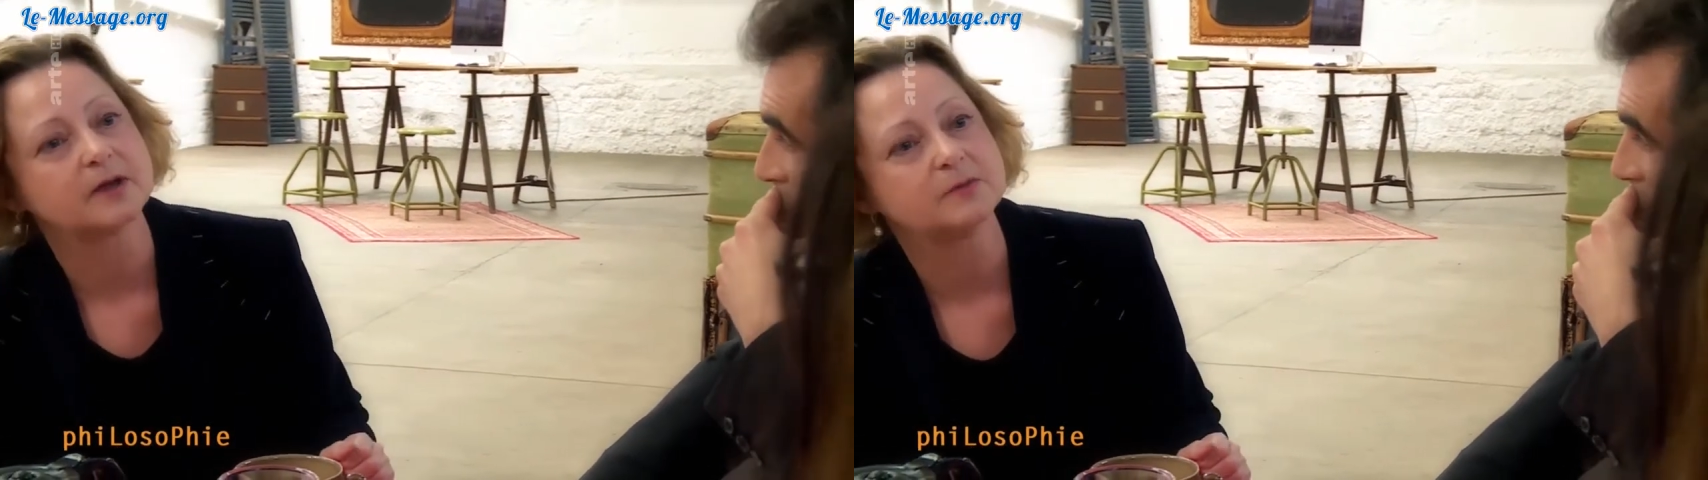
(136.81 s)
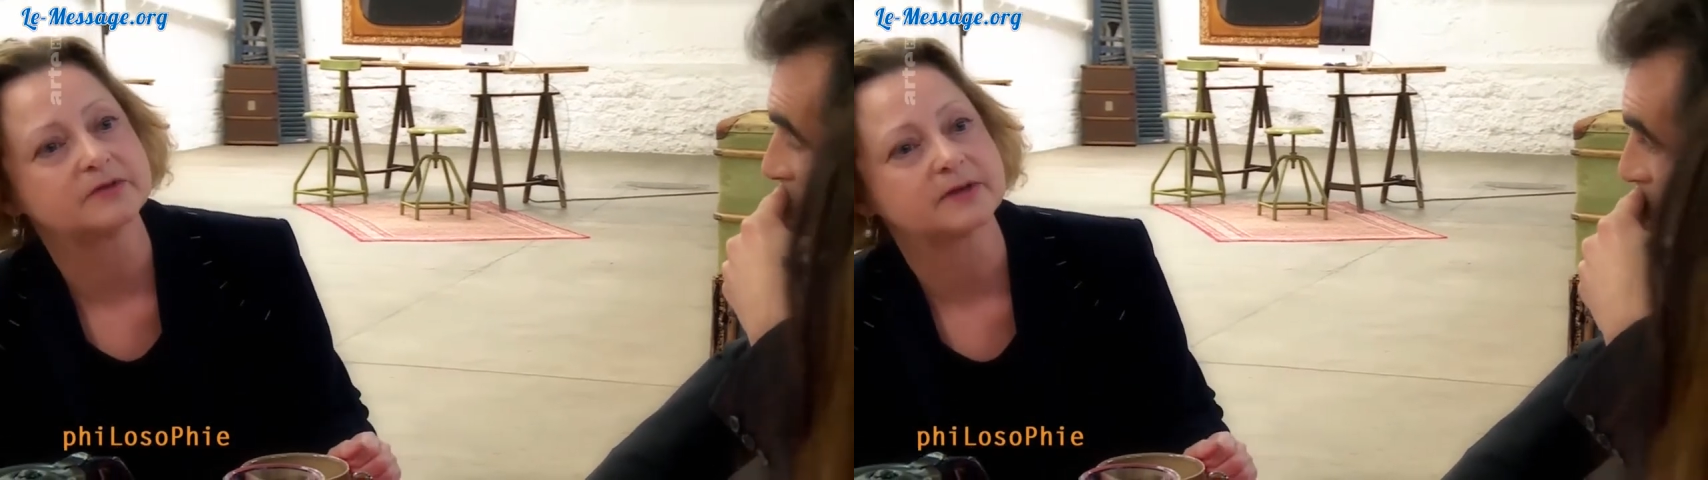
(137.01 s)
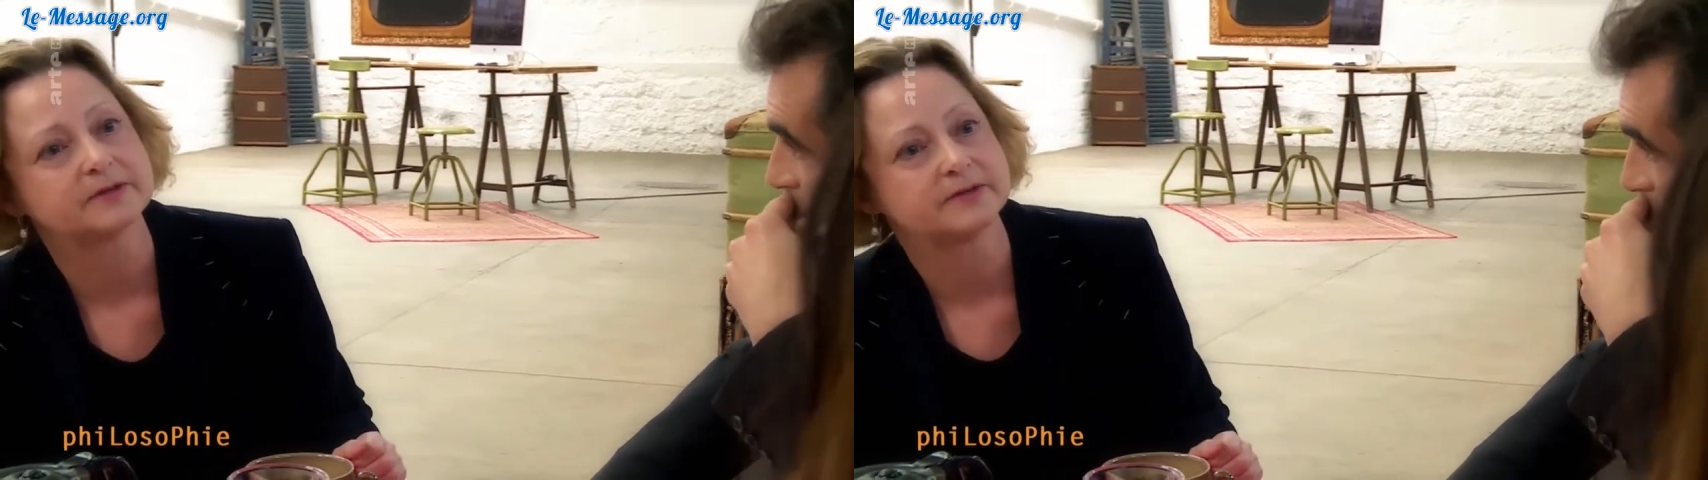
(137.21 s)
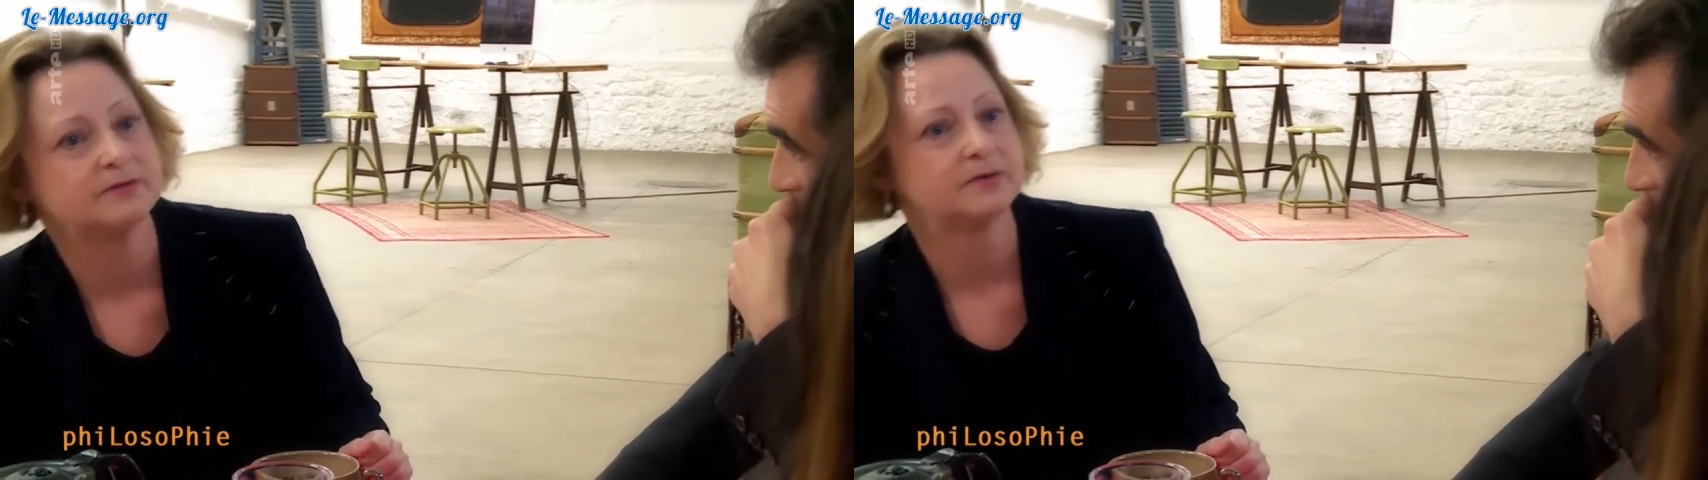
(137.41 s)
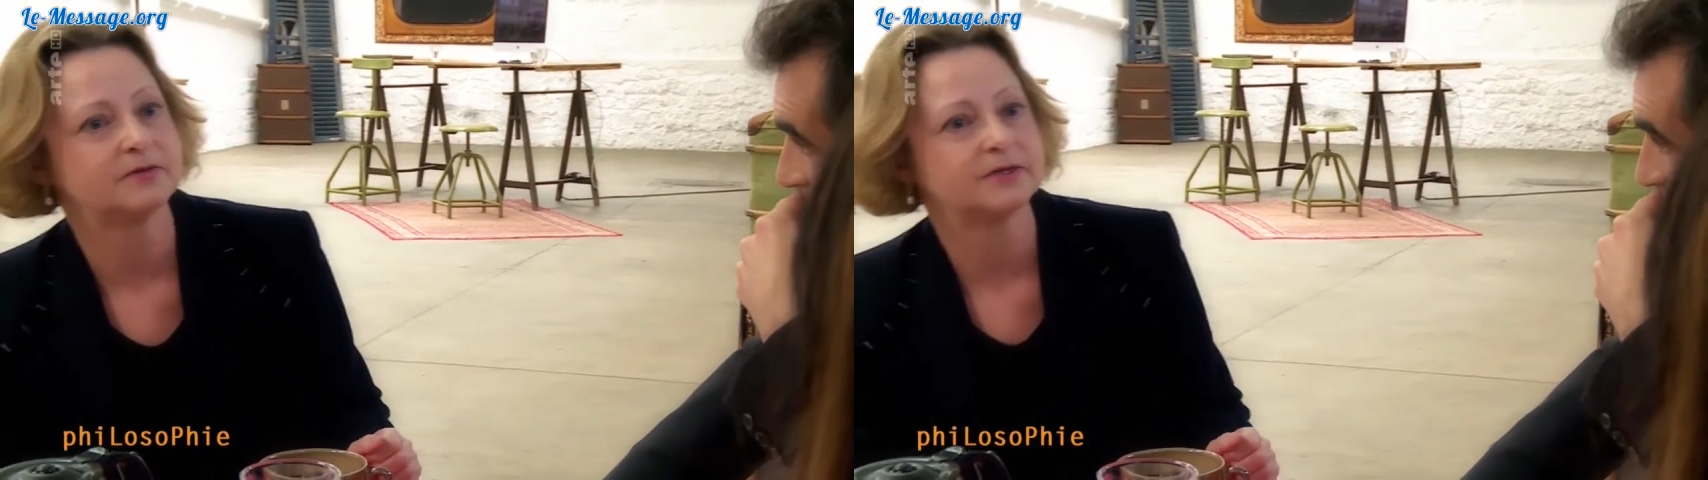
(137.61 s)

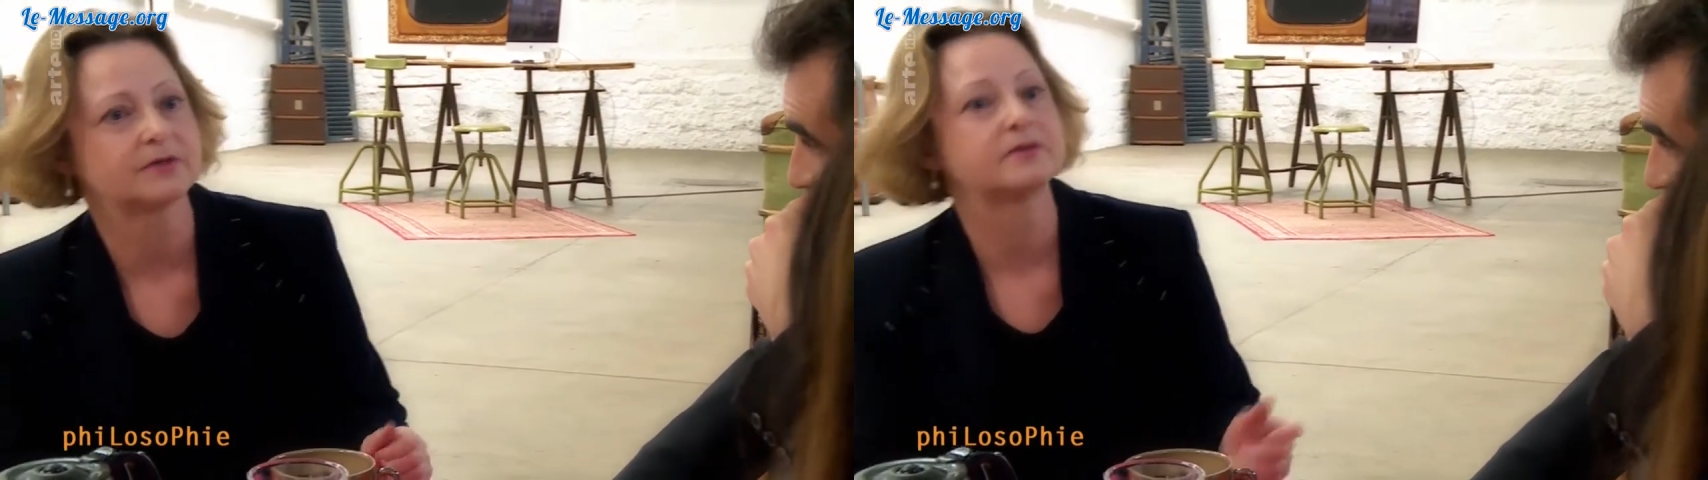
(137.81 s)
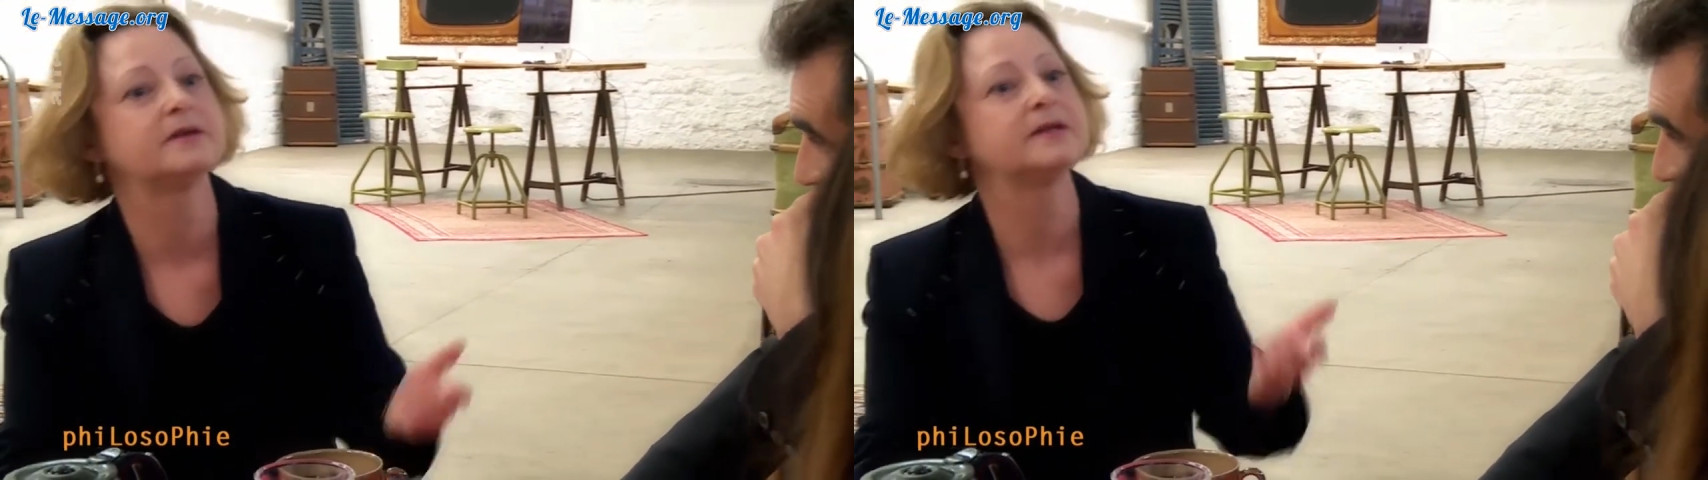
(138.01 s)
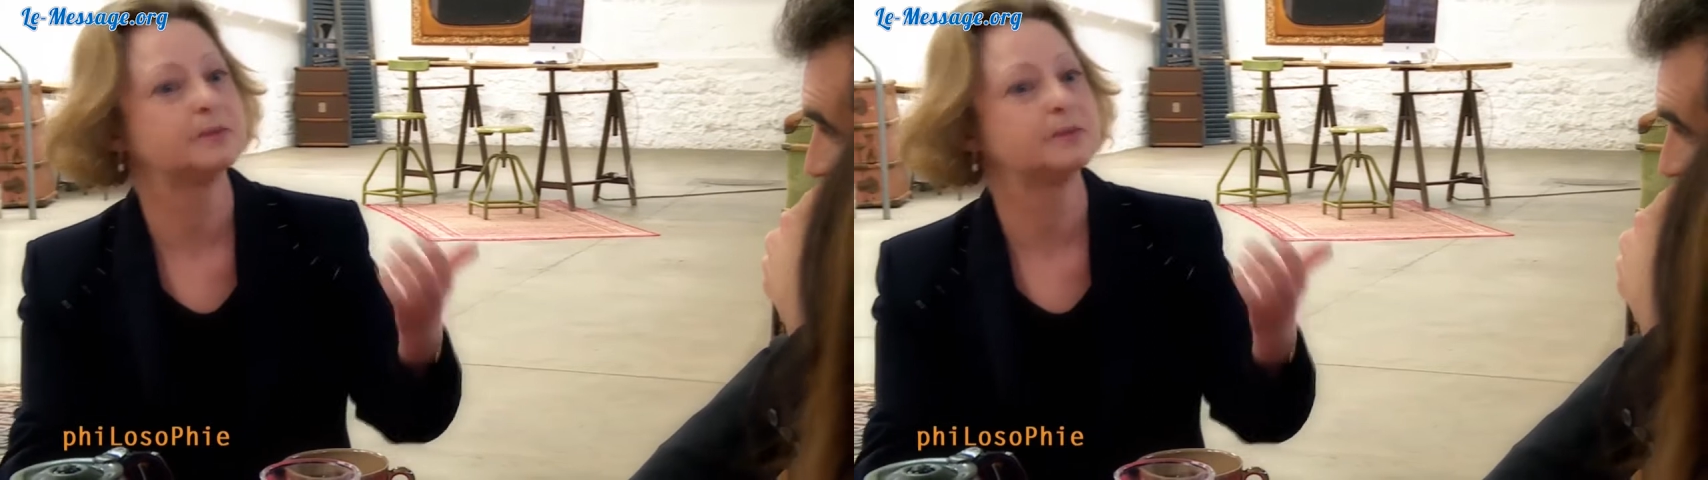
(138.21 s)
administratif et financier mhm.